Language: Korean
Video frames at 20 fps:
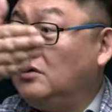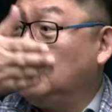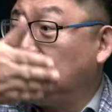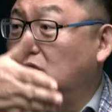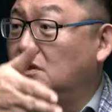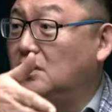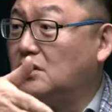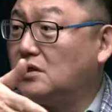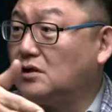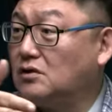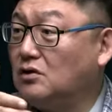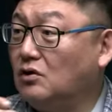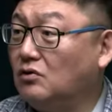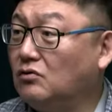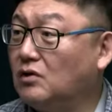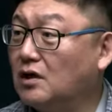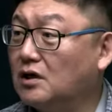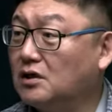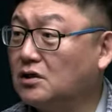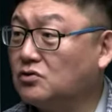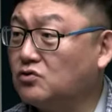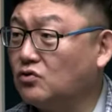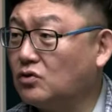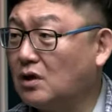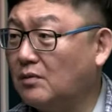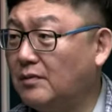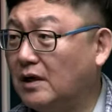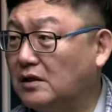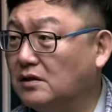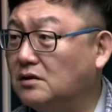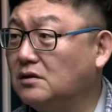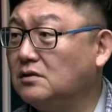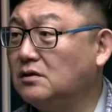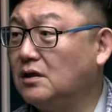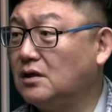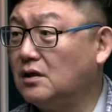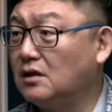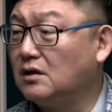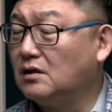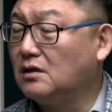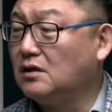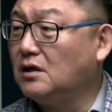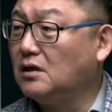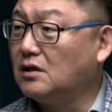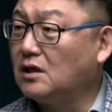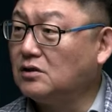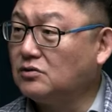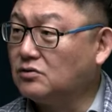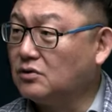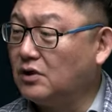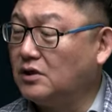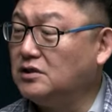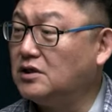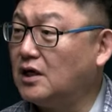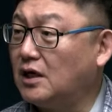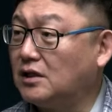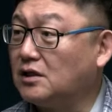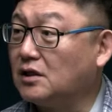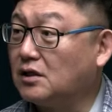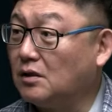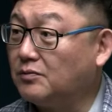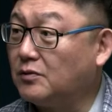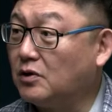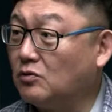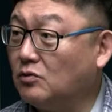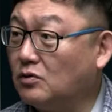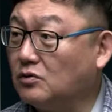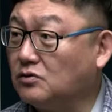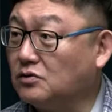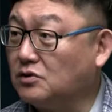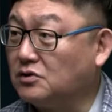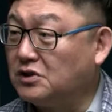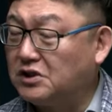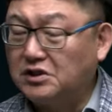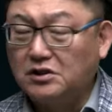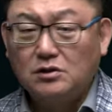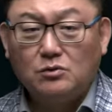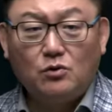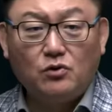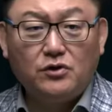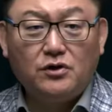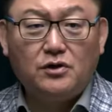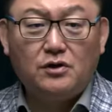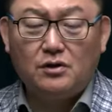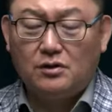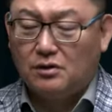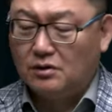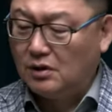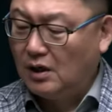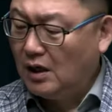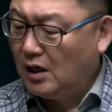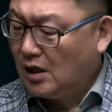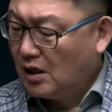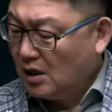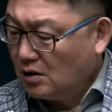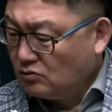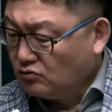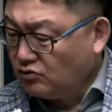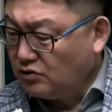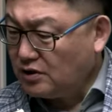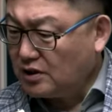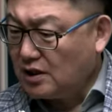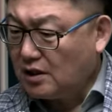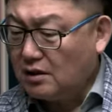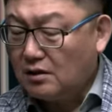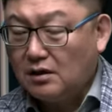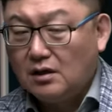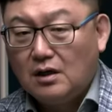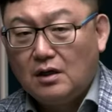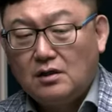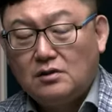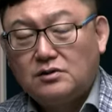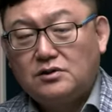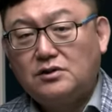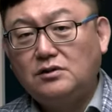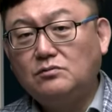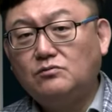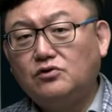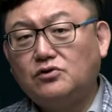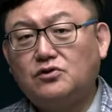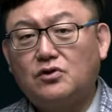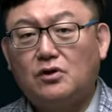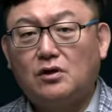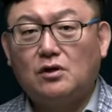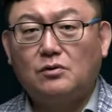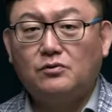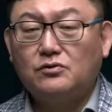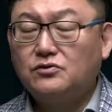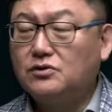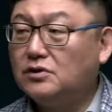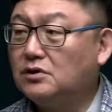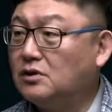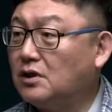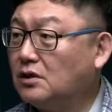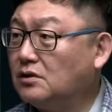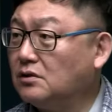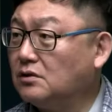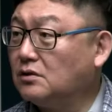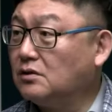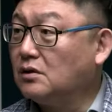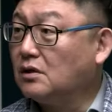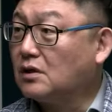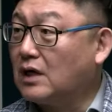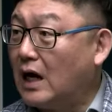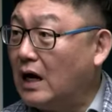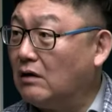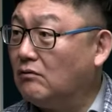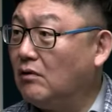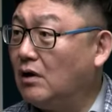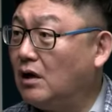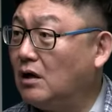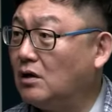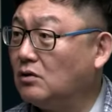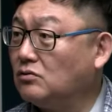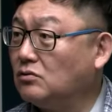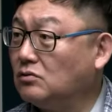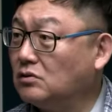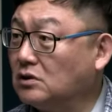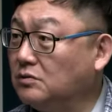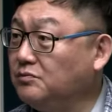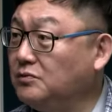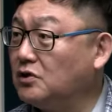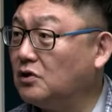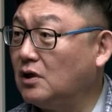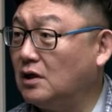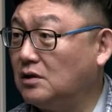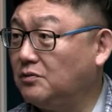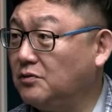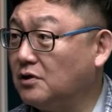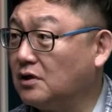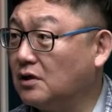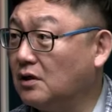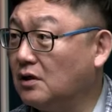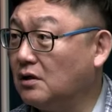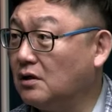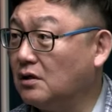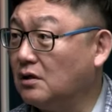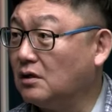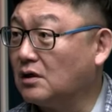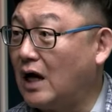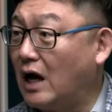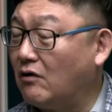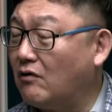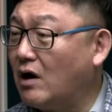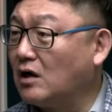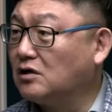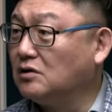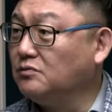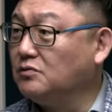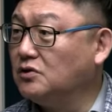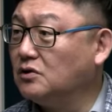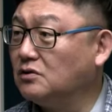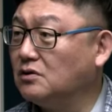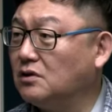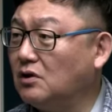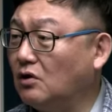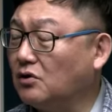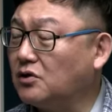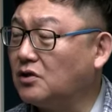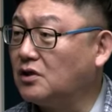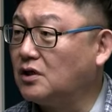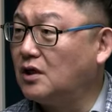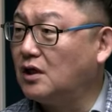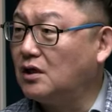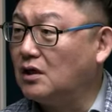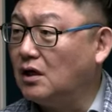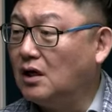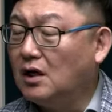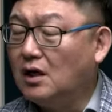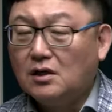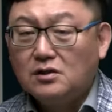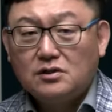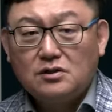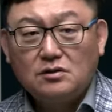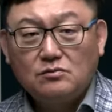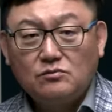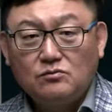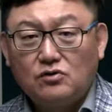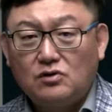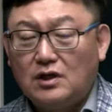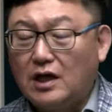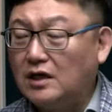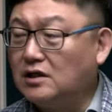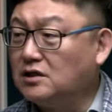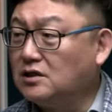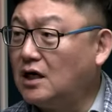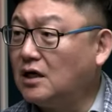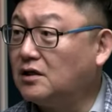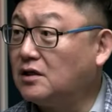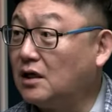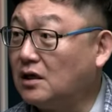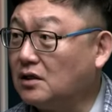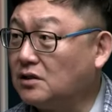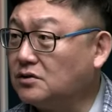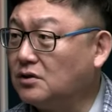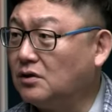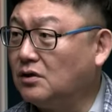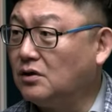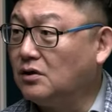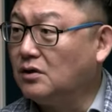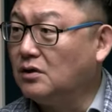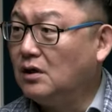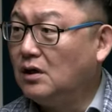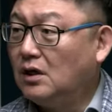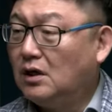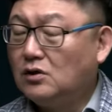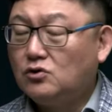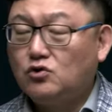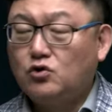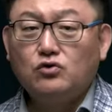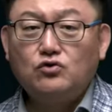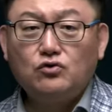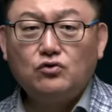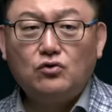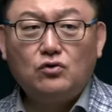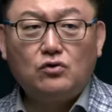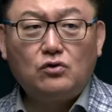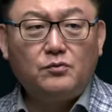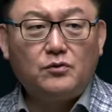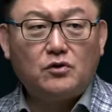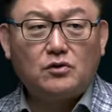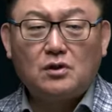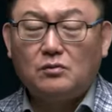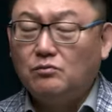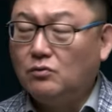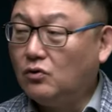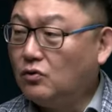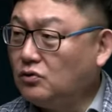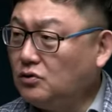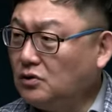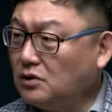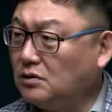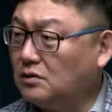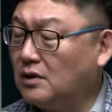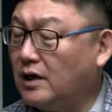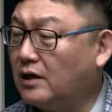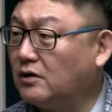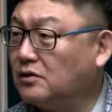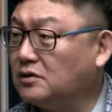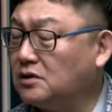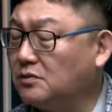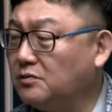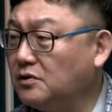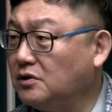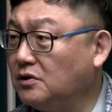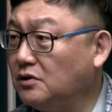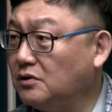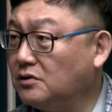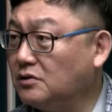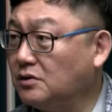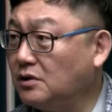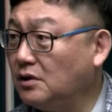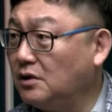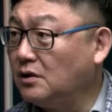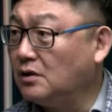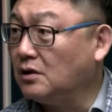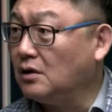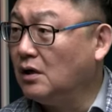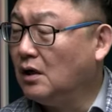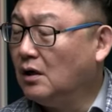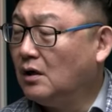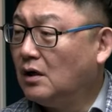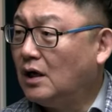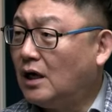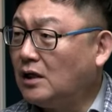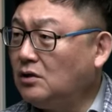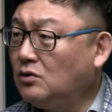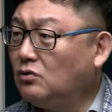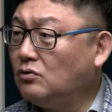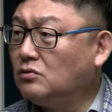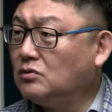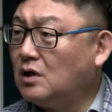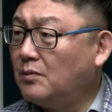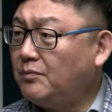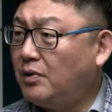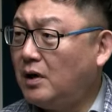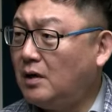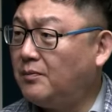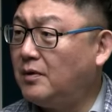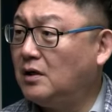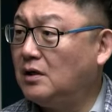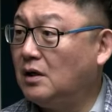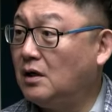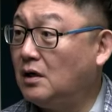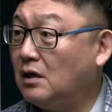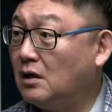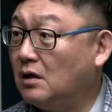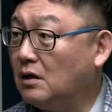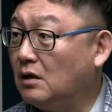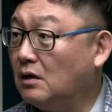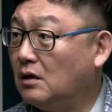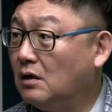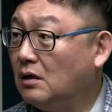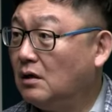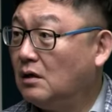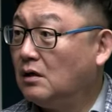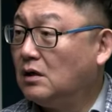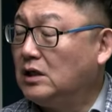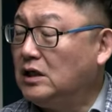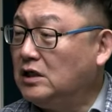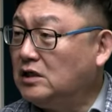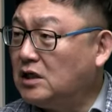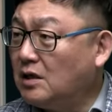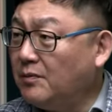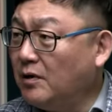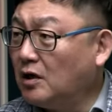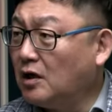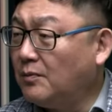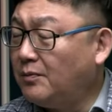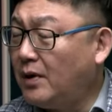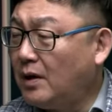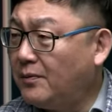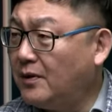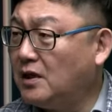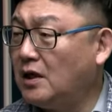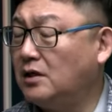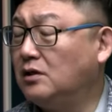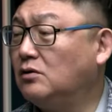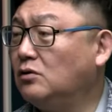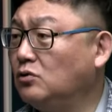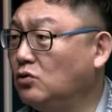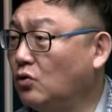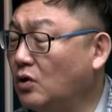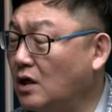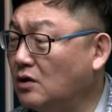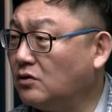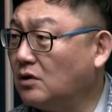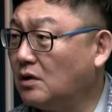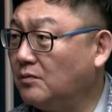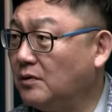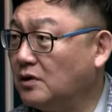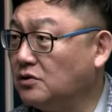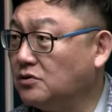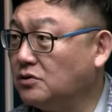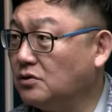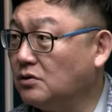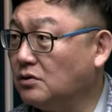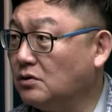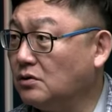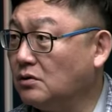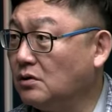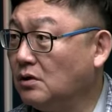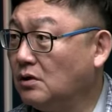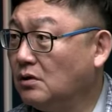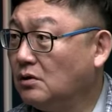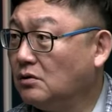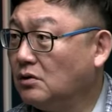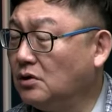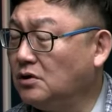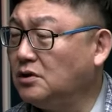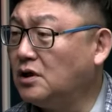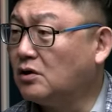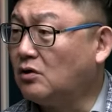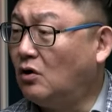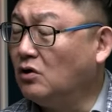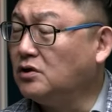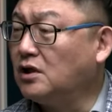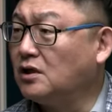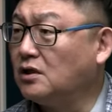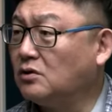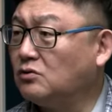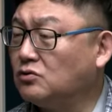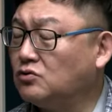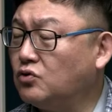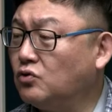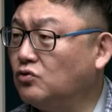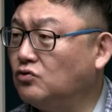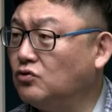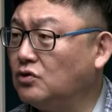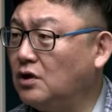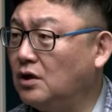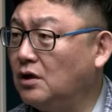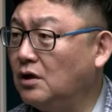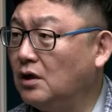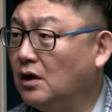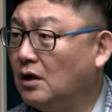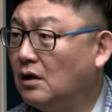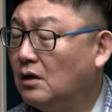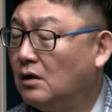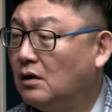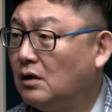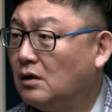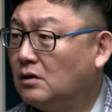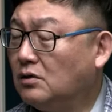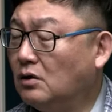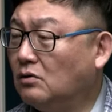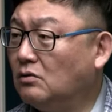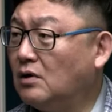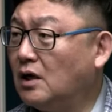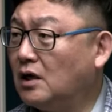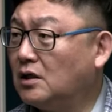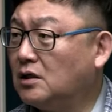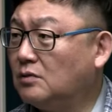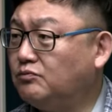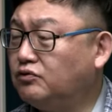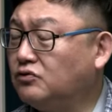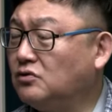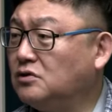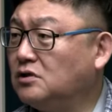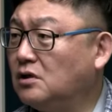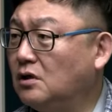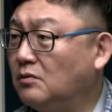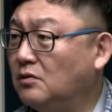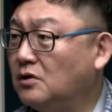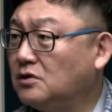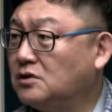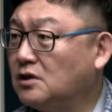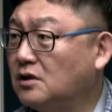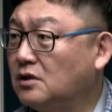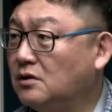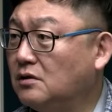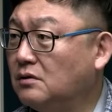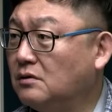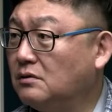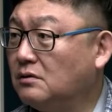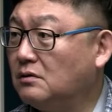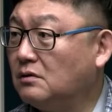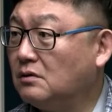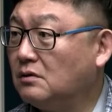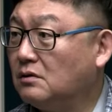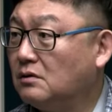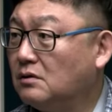에너지를 갖다 영광에다 쏟게 만든 게 이게 난 굉장히 안타깝다고 보거든요. 지금 오히려 우리가 승부처라고 볼 수 있는 데는 강화하고 금정 아닙니까? 강화 금정을 어떻게 승부를 내느냐에 따라서 조중동을 비롯한 모든 레거시 미디어들이 한동훈의 패배냐 이재명의 패배냐 이걸 논할 거란 말이죠. 그런데 거기다 대고 조국이 영광에다 불을 질러 버렸잖아요.